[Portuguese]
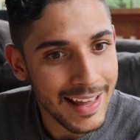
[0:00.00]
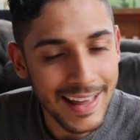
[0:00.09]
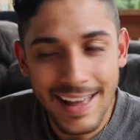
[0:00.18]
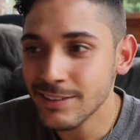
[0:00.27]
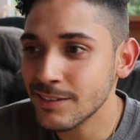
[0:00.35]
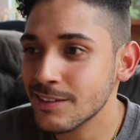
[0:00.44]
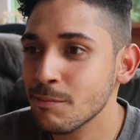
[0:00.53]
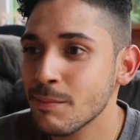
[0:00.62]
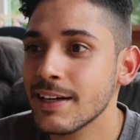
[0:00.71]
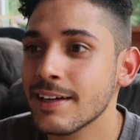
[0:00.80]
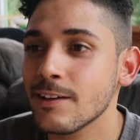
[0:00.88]
essa
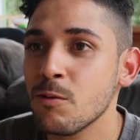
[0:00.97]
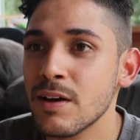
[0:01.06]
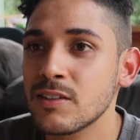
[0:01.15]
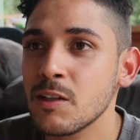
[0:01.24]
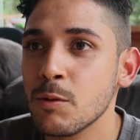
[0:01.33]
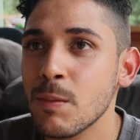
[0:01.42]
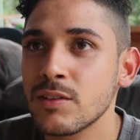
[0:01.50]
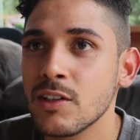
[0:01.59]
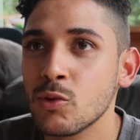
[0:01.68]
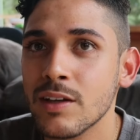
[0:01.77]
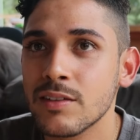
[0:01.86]
semana eu passei por uma
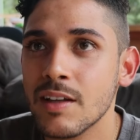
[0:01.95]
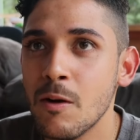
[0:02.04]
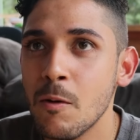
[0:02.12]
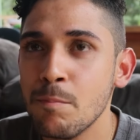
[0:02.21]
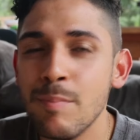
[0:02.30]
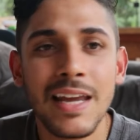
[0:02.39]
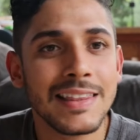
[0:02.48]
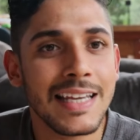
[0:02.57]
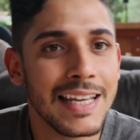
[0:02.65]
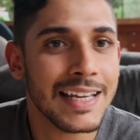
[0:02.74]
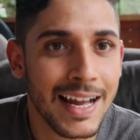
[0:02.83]
situação bem
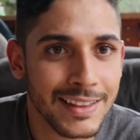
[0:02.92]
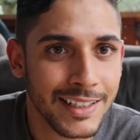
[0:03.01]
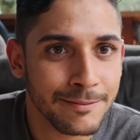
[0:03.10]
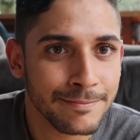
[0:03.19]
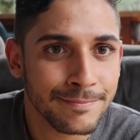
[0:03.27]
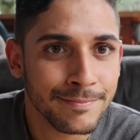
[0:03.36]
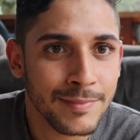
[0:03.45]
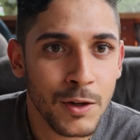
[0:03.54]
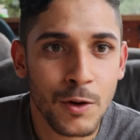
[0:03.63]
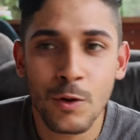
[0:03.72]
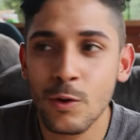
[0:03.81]
delicada,
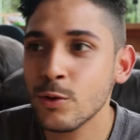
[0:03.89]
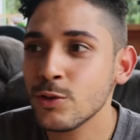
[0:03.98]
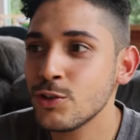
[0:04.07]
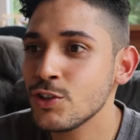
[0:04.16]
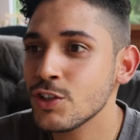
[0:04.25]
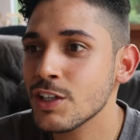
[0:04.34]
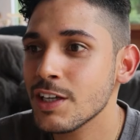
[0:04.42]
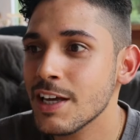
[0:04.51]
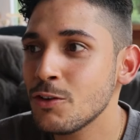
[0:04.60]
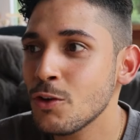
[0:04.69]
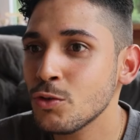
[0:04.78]
onde
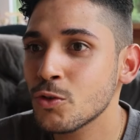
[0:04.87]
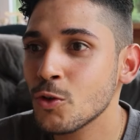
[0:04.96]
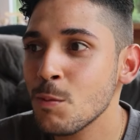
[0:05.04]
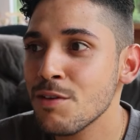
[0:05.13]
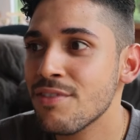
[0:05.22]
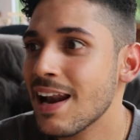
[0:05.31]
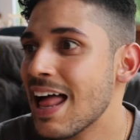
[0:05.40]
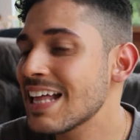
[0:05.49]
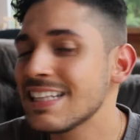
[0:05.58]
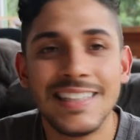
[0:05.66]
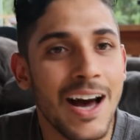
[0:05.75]
eu não soube
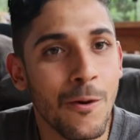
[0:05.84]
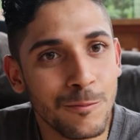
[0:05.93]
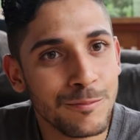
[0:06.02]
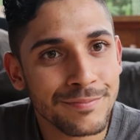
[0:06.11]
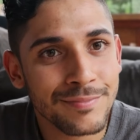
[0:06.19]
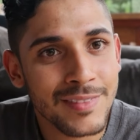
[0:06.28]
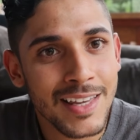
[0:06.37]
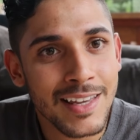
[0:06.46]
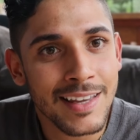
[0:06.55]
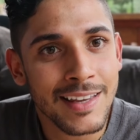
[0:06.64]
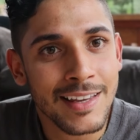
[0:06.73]
falar não.
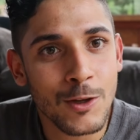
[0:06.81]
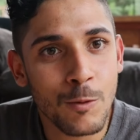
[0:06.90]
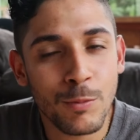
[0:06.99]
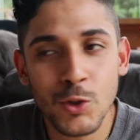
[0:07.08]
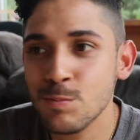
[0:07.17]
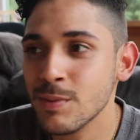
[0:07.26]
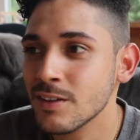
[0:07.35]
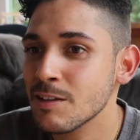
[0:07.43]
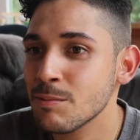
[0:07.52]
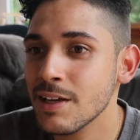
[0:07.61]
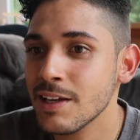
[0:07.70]
E eu pude
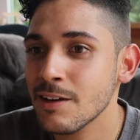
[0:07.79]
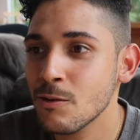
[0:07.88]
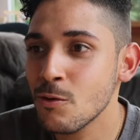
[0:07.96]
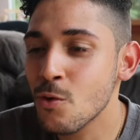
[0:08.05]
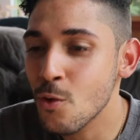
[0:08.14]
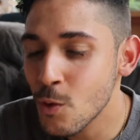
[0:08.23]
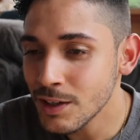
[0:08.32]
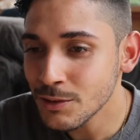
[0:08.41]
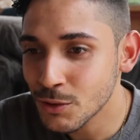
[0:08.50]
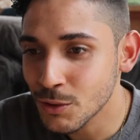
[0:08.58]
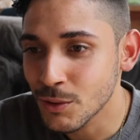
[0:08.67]
perceber o
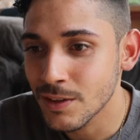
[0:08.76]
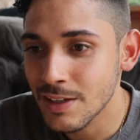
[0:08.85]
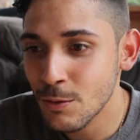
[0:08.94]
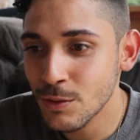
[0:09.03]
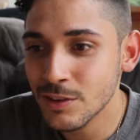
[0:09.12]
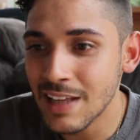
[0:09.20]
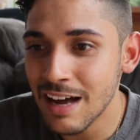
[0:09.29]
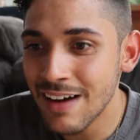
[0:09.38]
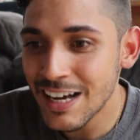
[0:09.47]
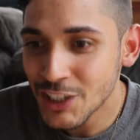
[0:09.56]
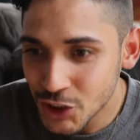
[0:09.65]
quanto eu
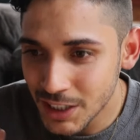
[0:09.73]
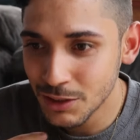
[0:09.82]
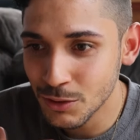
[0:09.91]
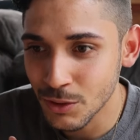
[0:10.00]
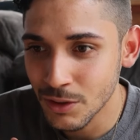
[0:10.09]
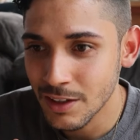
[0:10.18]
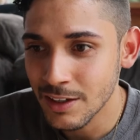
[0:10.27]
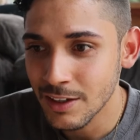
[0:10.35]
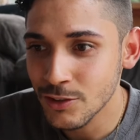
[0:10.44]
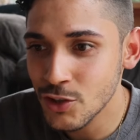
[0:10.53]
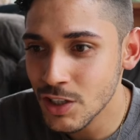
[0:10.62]
estava achando
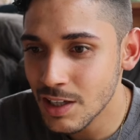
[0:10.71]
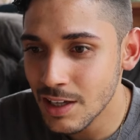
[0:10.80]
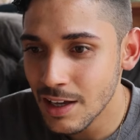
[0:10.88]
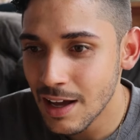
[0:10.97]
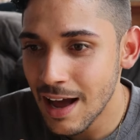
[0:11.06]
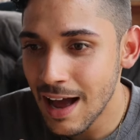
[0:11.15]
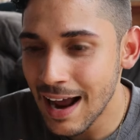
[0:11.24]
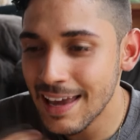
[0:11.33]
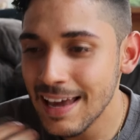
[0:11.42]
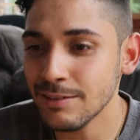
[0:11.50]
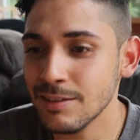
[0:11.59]
de que
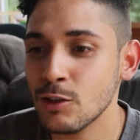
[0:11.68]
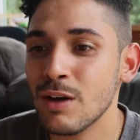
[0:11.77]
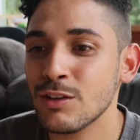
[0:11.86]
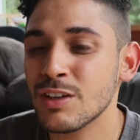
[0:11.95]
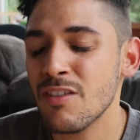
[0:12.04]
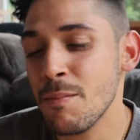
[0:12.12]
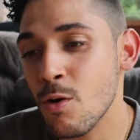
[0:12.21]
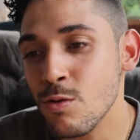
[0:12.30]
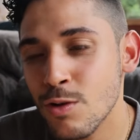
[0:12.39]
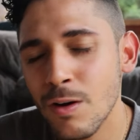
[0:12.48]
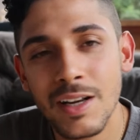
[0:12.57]
aquela situação estava me
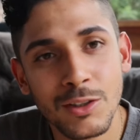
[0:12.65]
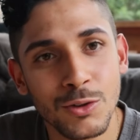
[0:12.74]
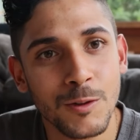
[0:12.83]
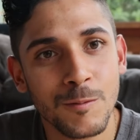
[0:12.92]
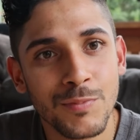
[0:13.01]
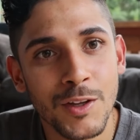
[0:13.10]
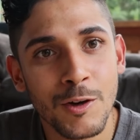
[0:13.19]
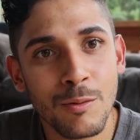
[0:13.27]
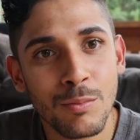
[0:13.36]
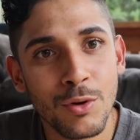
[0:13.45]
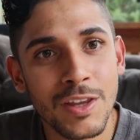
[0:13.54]
controlando,
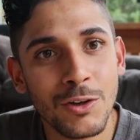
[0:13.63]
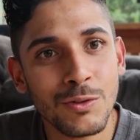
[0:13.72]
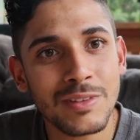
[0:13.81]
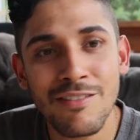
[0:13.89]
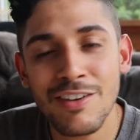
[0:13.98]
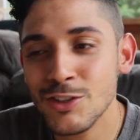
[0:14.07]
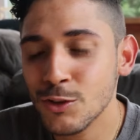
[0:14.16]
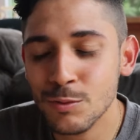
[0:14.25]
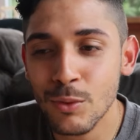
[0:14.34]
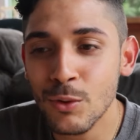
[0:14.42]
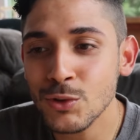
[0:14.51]
porque eu não estava
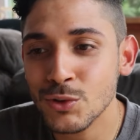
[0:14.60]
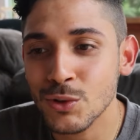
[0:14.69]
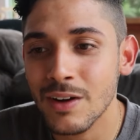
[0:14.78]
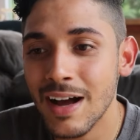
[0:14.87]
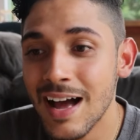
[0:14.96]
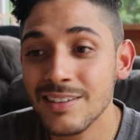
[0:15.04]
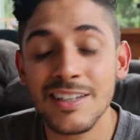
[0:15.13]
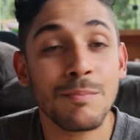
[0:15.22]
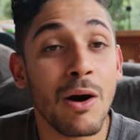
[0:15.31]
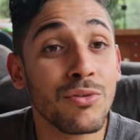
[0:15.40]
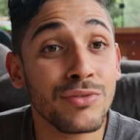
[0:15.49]
disposto a
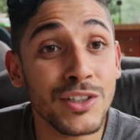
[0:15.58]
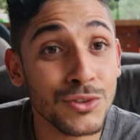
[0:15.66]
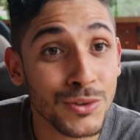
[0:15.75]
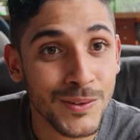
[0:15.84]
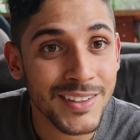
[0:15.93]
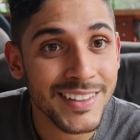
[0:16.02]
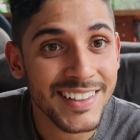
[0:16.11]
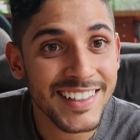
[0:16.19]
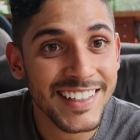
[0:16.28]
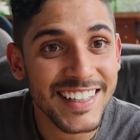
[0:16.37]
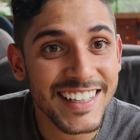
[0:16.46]
ser mal visto.
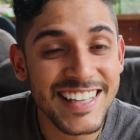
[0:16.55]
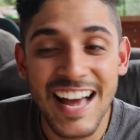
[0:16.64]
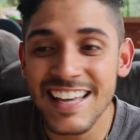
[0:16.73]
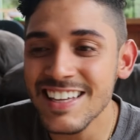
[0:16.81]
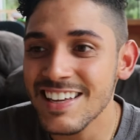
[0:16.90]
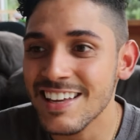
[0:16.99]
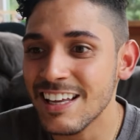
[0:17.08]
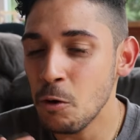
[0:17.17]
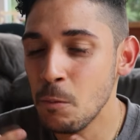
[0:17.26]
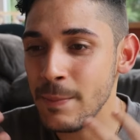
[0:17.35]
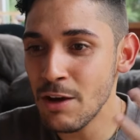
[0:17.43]
E aí
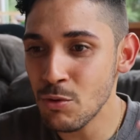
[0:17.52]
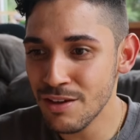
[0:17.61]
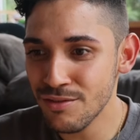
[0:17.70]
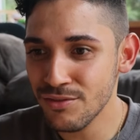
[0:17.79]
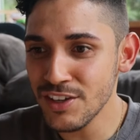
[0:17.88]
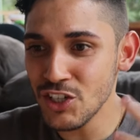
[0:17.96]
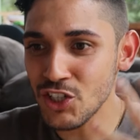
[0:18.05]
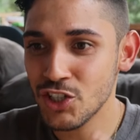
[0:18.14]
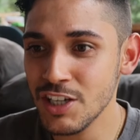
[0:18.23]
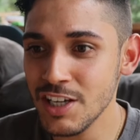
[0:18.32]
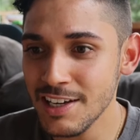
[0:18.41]
eu meio que
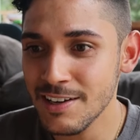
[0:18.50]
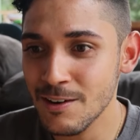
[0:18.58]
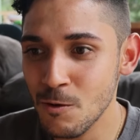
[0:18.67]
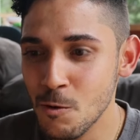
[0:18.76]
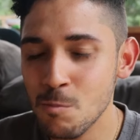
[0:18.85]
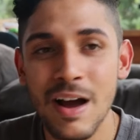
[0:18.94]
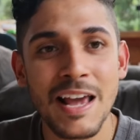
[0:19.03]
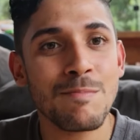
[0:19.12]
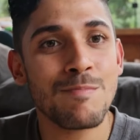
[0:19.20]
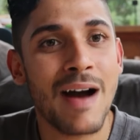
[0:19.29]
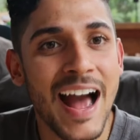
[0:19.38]
vesti uma
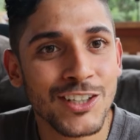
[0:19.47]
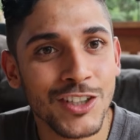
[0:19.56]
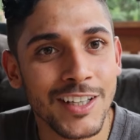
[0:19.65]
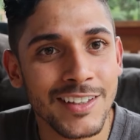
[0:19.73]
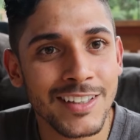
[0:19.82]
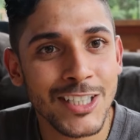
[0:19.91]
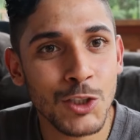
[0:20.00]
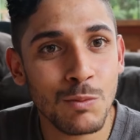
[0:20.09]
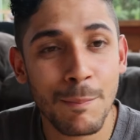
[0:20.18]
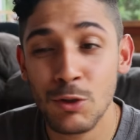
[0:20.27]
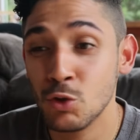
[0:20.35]
imagem de
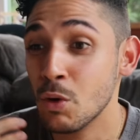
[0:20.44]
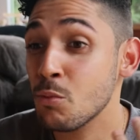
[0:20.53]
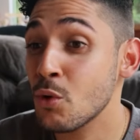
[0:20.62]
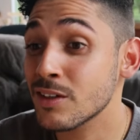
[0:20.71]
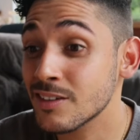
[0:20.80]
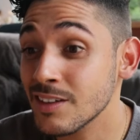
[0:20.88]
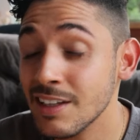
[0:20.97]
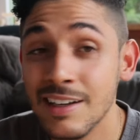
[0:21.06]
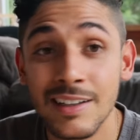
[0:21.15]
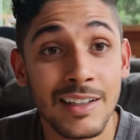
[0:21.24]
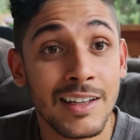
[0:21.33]
uma pessoa
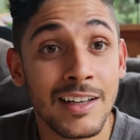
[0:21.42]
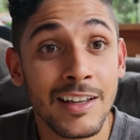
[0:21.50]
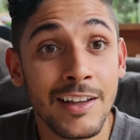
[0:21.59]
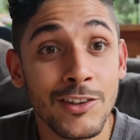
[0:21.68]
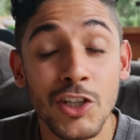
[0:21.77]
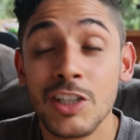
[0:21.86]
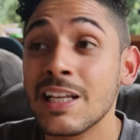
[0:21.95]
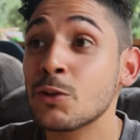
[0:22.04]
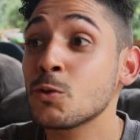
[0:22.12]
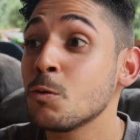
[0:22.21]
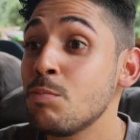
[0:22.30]
boazinha, de que tá
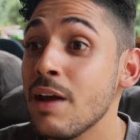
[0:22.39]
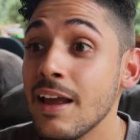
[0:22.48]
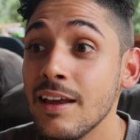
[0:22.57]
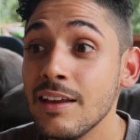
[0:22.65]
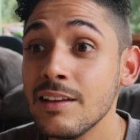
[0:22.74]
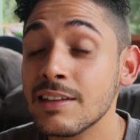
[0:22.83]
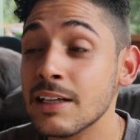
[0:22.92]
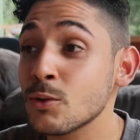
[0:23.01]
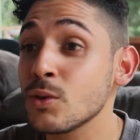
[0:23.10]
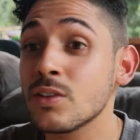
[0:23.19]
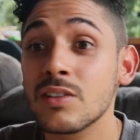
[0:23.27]
tudo bem, tá
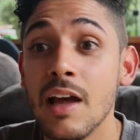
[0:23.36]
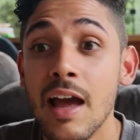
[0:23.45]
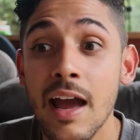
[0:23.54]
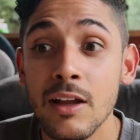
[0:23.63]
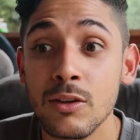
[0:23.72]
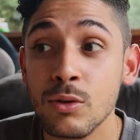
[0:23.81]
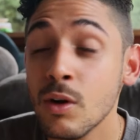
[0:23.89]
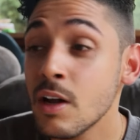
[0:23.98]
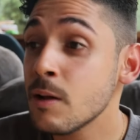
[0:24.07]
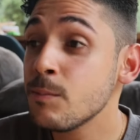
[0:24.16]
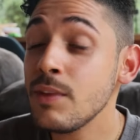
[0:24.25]
tudo certo.
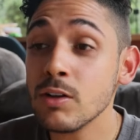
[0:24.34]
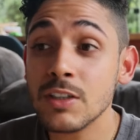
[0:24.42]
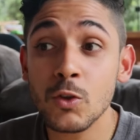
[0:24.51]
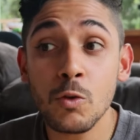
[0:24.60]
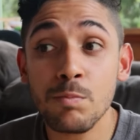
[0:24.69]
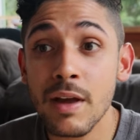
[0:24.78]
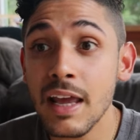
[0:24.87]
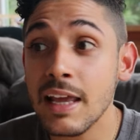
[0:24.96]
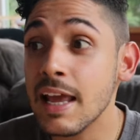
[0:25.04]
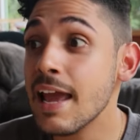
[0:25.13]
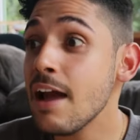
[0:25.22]
Não, tá tudo
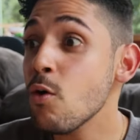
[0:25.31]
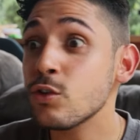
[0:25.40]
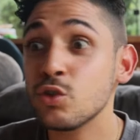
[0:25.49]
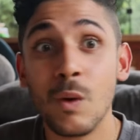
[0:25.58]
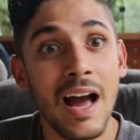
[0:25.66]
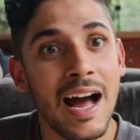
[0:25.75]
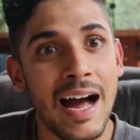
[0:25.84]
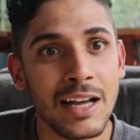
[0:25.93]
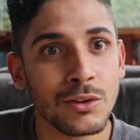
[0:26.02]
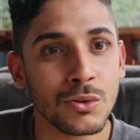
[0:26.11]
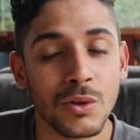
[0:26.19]
bem, eu que estou
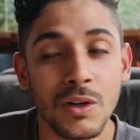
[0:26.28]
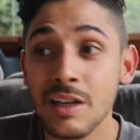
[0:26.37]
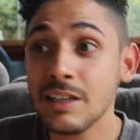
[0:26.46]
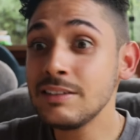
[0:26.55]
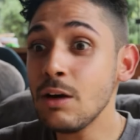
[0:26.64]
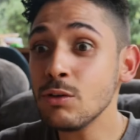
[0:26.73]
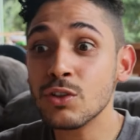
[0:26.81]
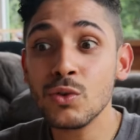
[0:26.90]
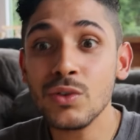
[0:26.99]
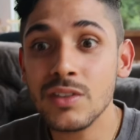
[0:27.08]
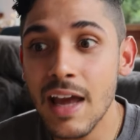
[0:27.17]
errado. Não, tá
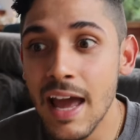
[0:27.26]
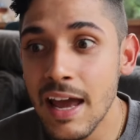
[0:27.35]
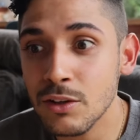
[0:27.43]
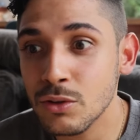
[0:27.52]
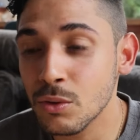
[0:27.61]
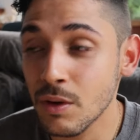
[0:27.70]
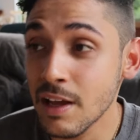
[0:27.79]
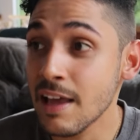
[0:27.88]
tudo certo,